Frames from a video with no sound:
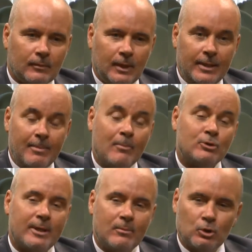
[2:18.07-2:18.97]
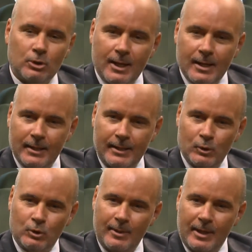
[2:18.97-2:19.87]
y vamos a demostrar que
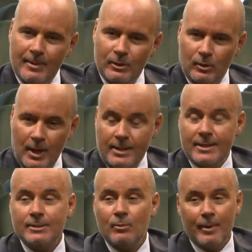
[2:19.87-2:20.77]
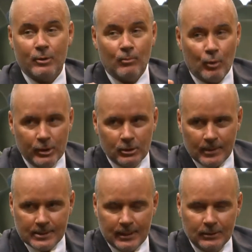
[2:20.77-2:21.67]
nuestro medicamento, que quizás tiene un precio un poquito
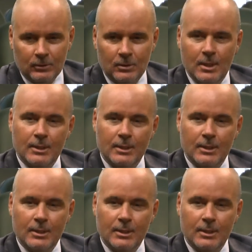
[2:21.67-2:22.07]
más alto,